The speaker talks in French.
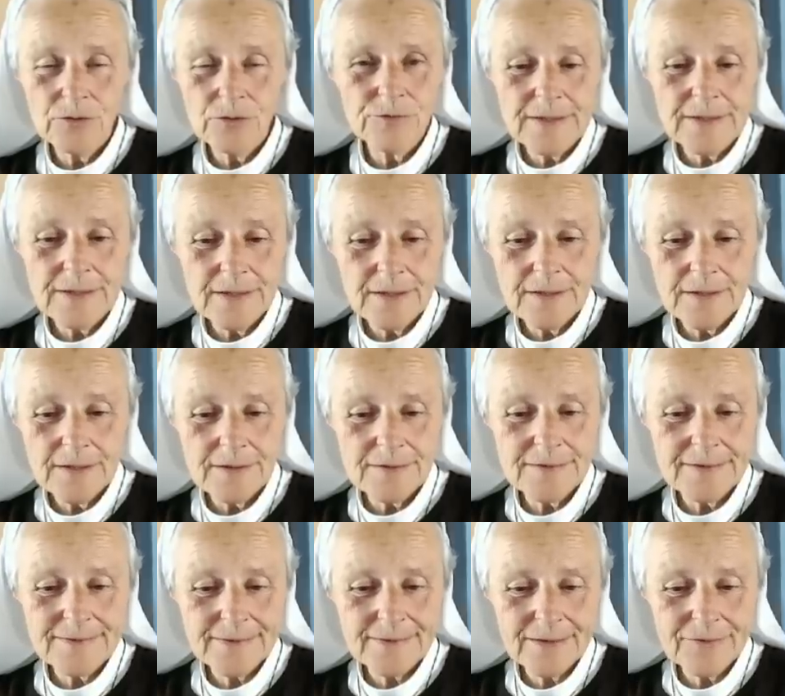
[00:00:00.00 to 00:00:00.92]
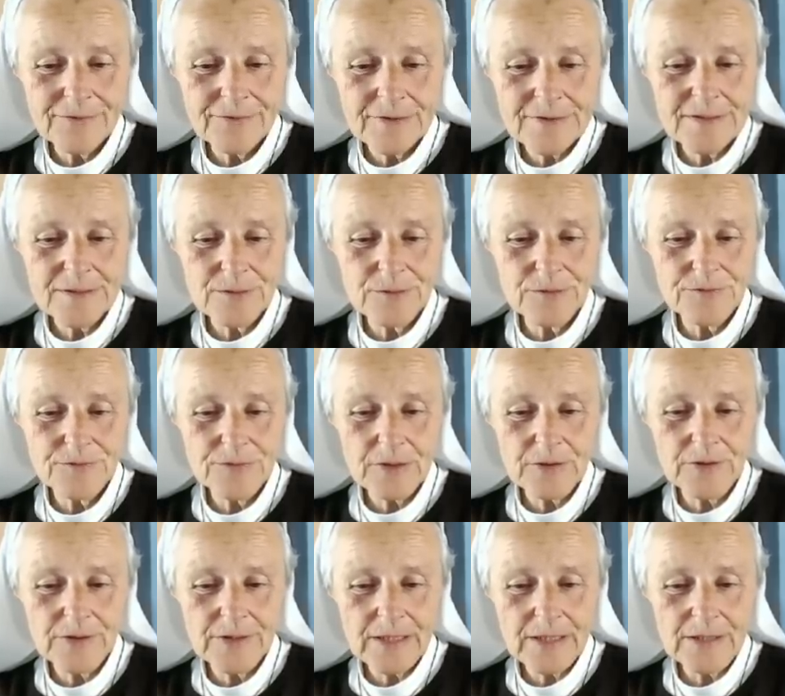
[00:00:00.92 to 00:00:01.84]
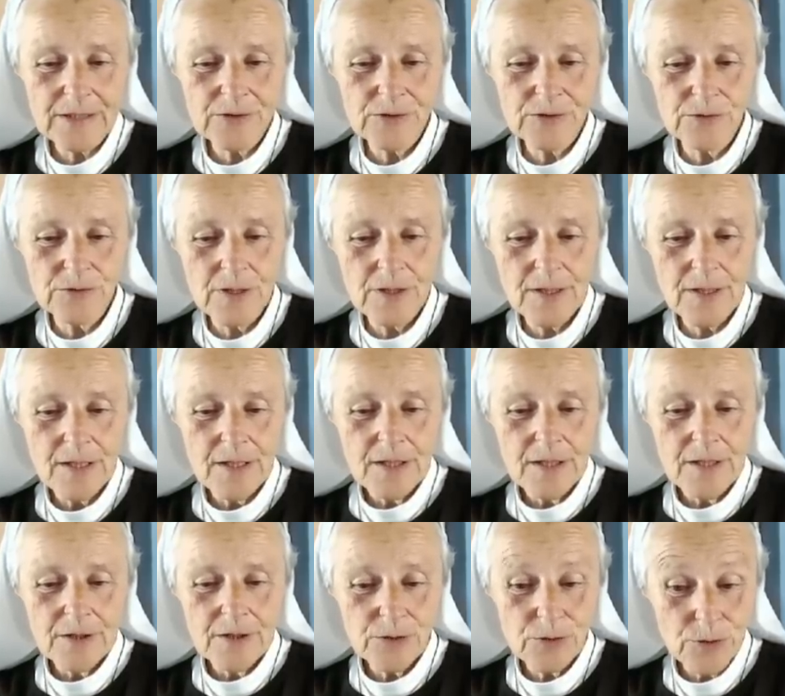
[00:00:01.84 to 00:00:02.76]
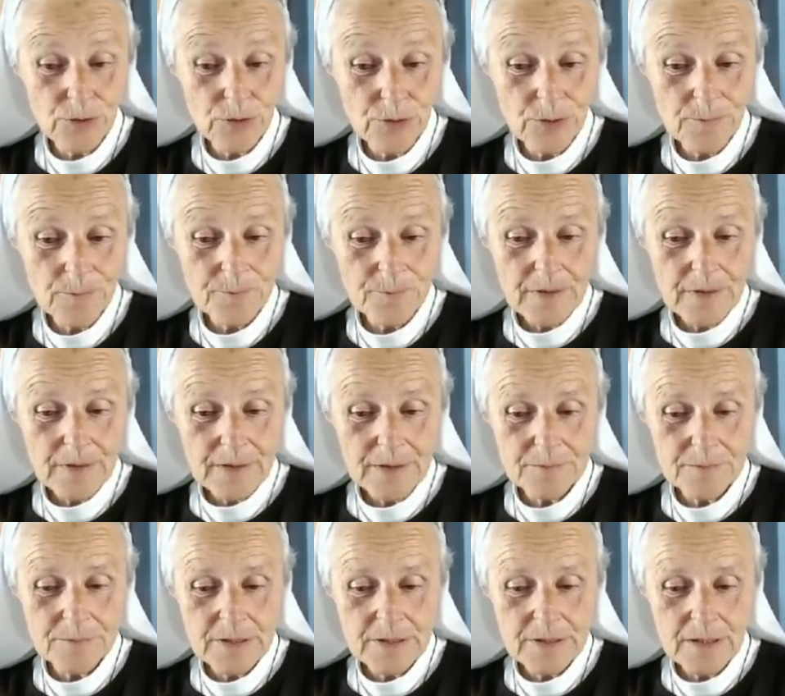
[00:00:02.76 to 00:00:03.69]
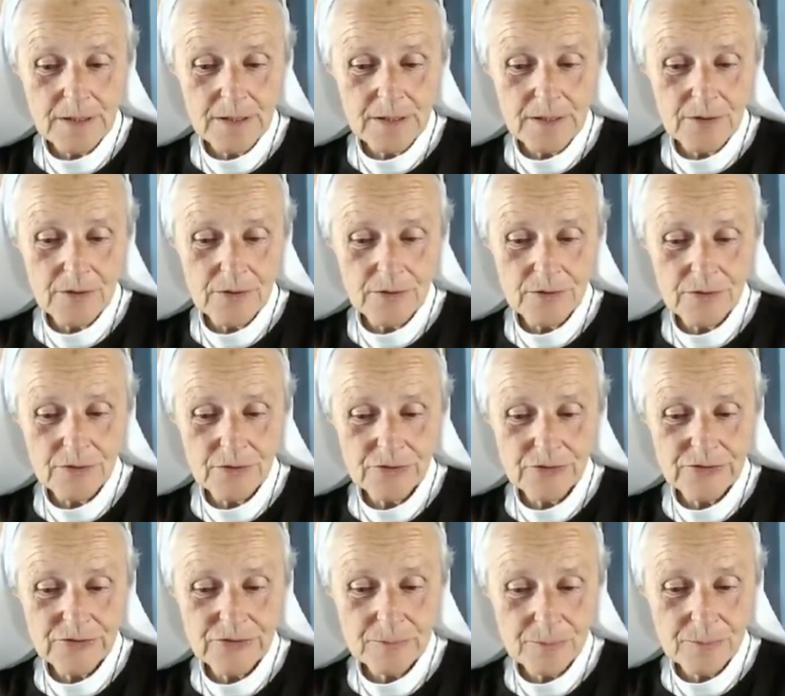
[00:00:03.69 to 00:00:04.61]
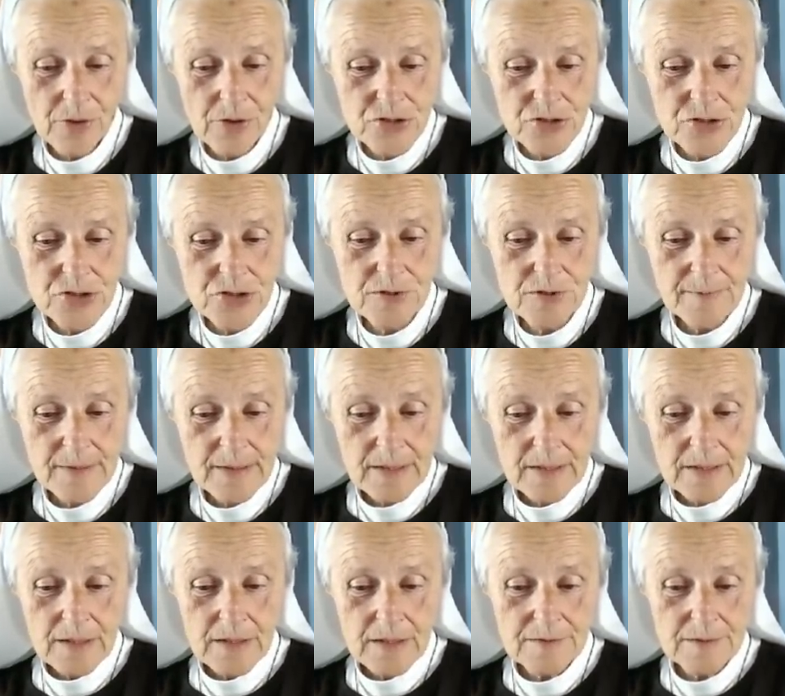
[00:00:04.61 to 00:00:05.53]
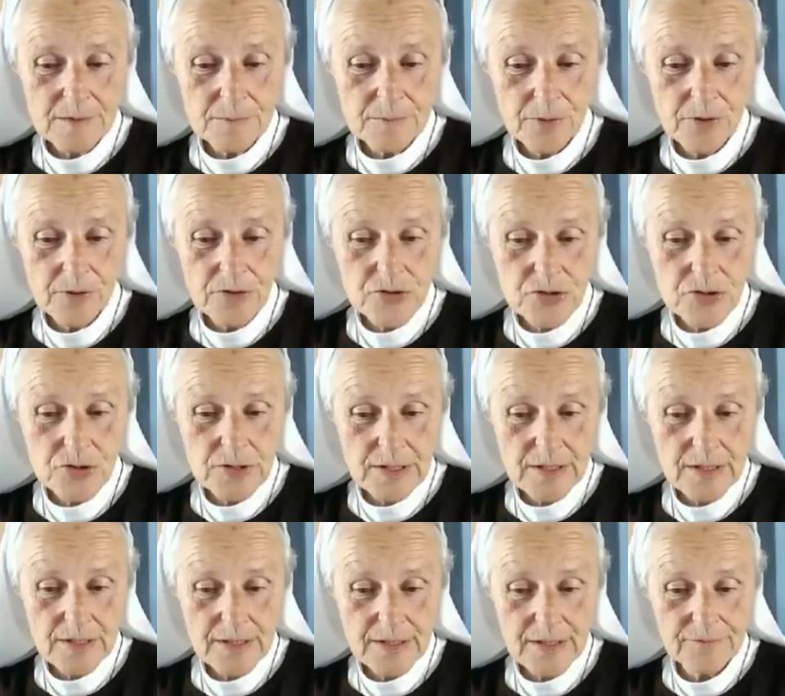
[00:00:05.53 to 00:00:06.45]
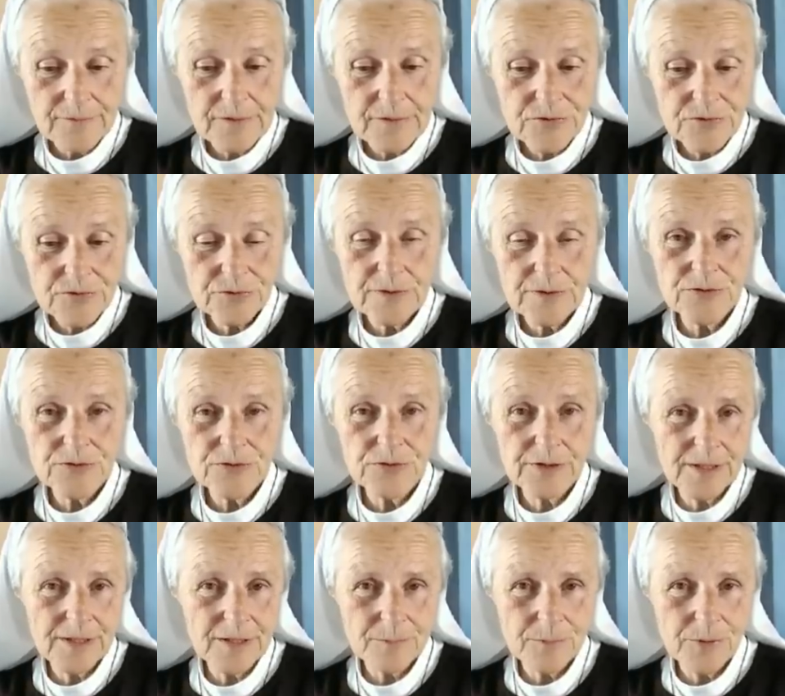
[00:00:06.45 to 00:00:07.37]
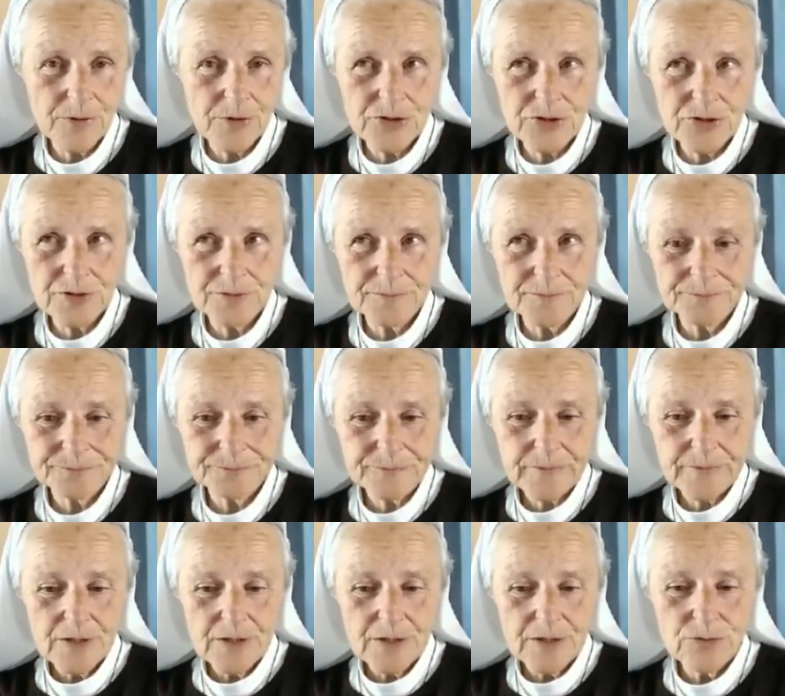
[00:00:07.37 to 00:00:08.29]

Donc, vous voyez, c'est très facile de faire le calcul que, eh bien, c'est proche, c'est proche, la, révélation des secrets est proche.